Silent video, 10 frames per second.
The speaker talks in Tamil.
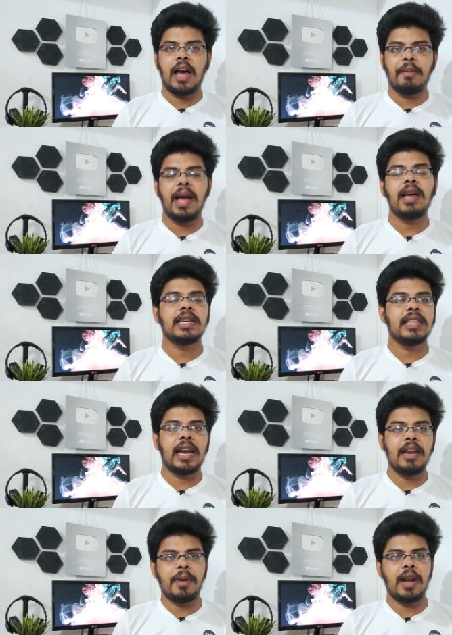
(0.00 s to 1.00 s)
ஆமாம்
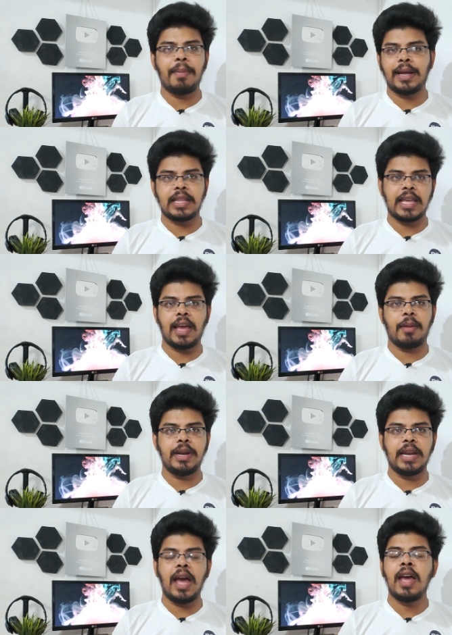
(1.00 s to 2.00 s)
இதன் அடிப்படையில் பார்த்தீங்க
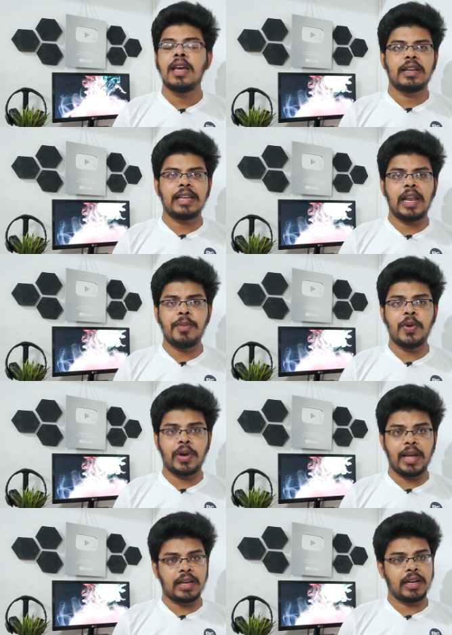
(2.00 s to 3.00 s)
அப்படின்னா
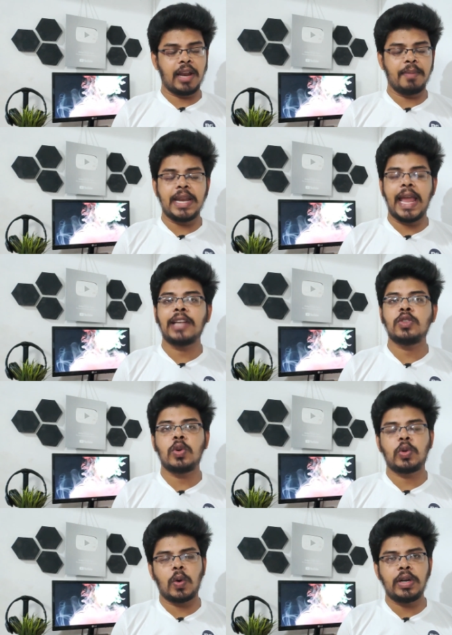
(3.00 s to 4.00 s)
ரியல்மியோட ரியல்மி
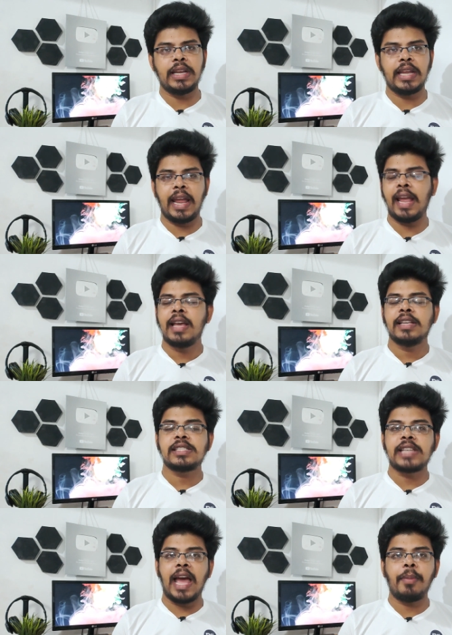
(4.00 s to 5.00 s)
நேசோ டுவெண்ட்டி ஏ
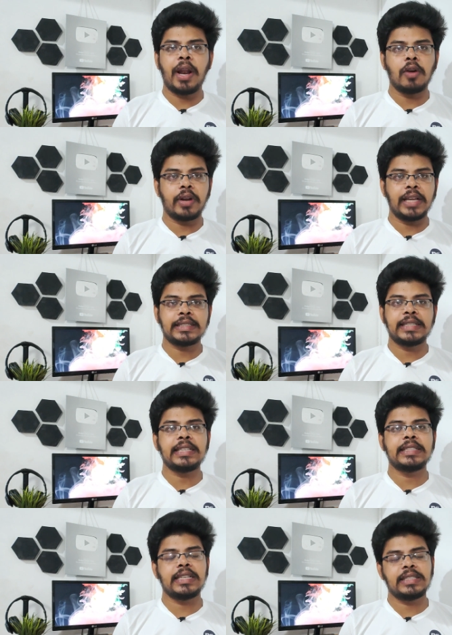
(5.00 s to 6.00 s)
ஸ்னாப்ட்ராகனோட
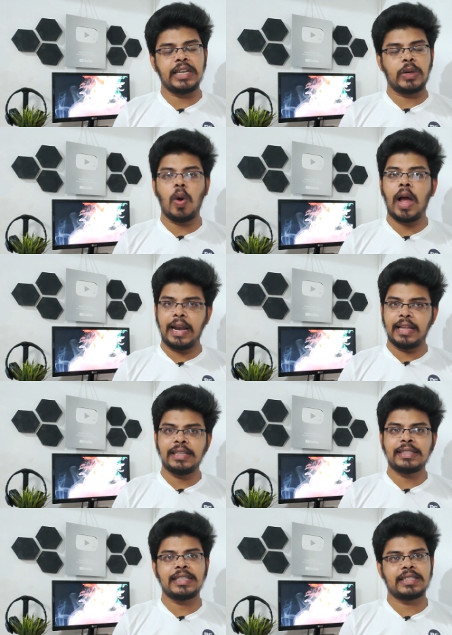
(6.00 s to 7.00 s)
சிக்ஸ் சிக்ஸ்டி டூ
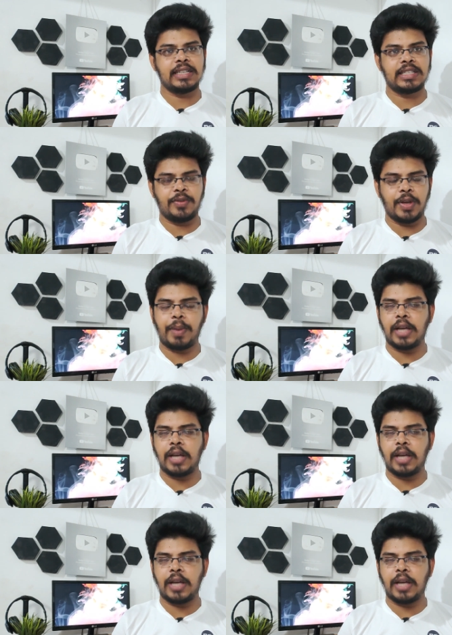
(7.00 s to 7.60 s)
அல்லது சிக்ஸ் சிக்ஸ்டி ஃபைவ்